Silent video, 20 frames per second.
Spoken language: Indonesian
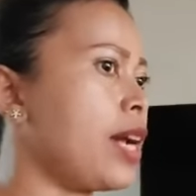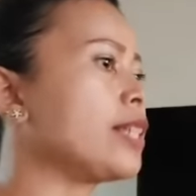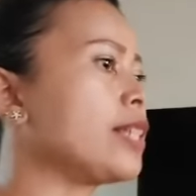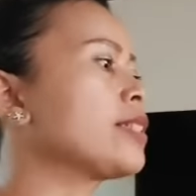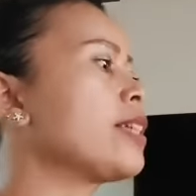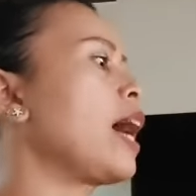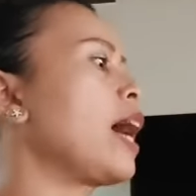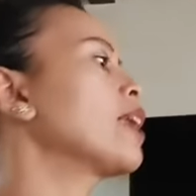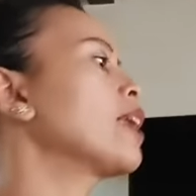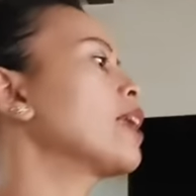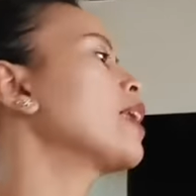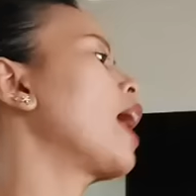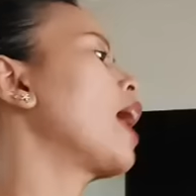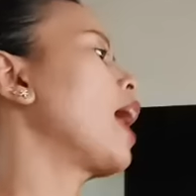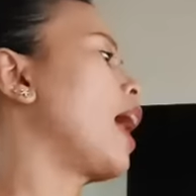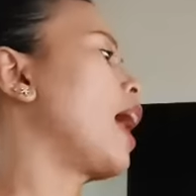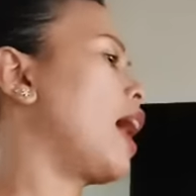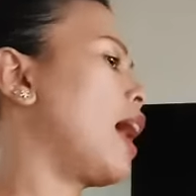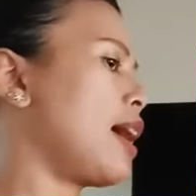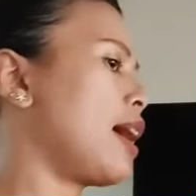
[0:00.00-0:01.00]

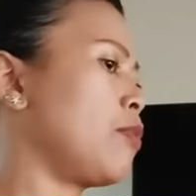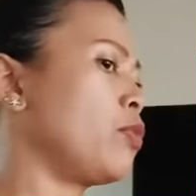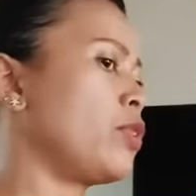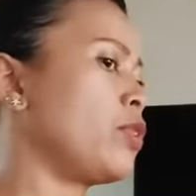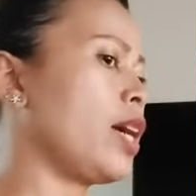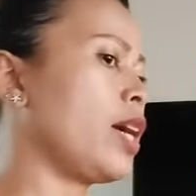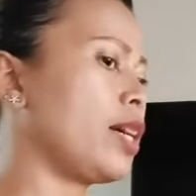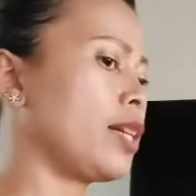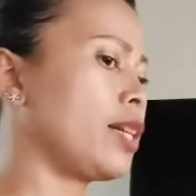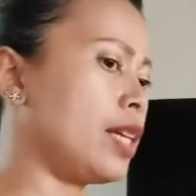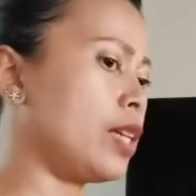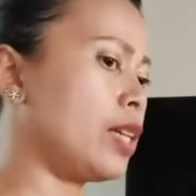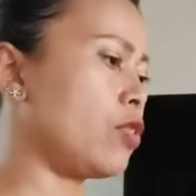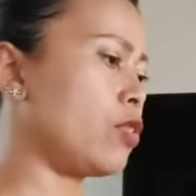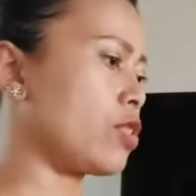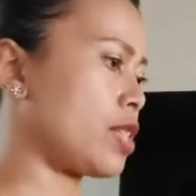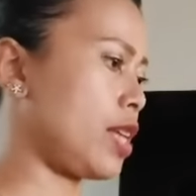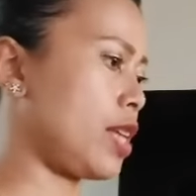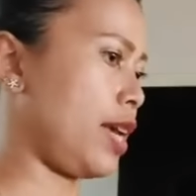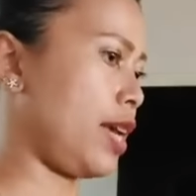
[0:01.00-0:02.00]
Janganlah, kamu udah gede
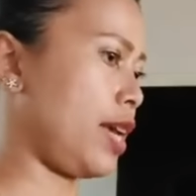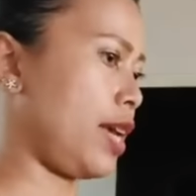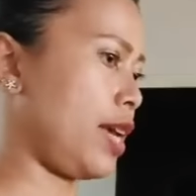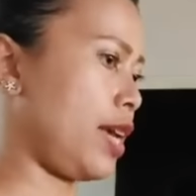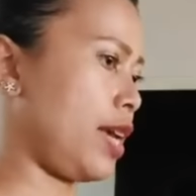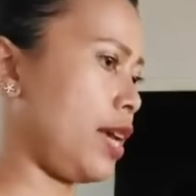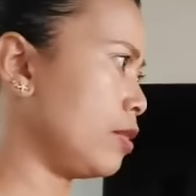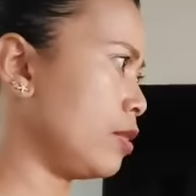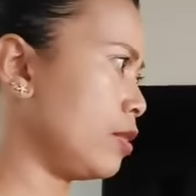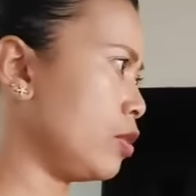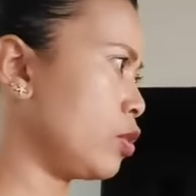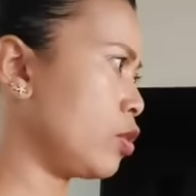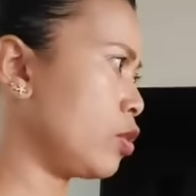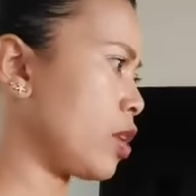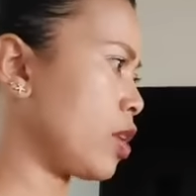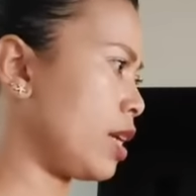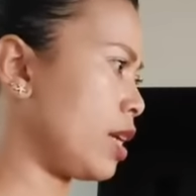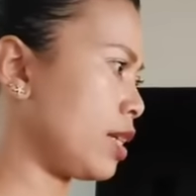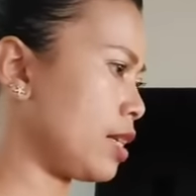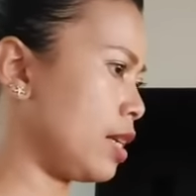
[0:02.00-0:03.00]
dong saya. jujur
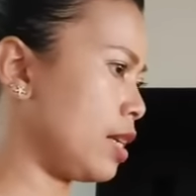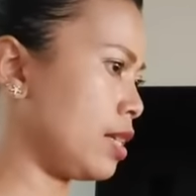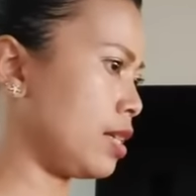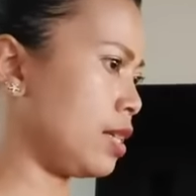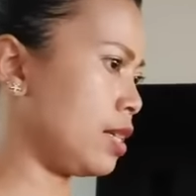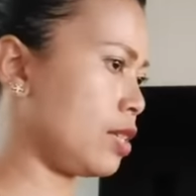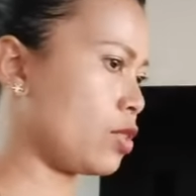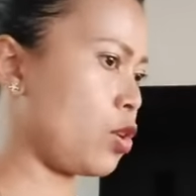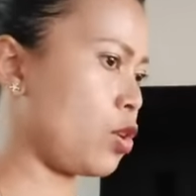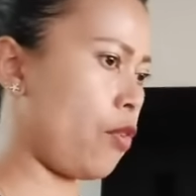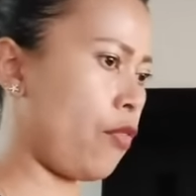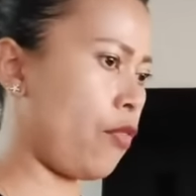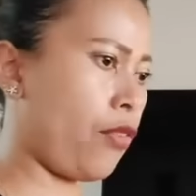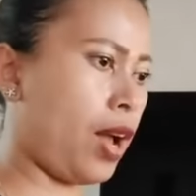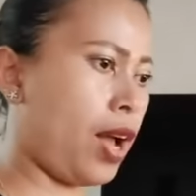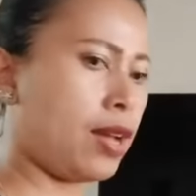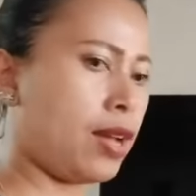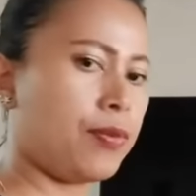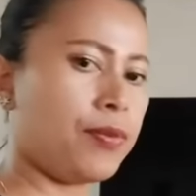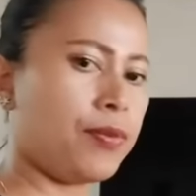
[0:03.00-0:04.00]
alitan di sofa.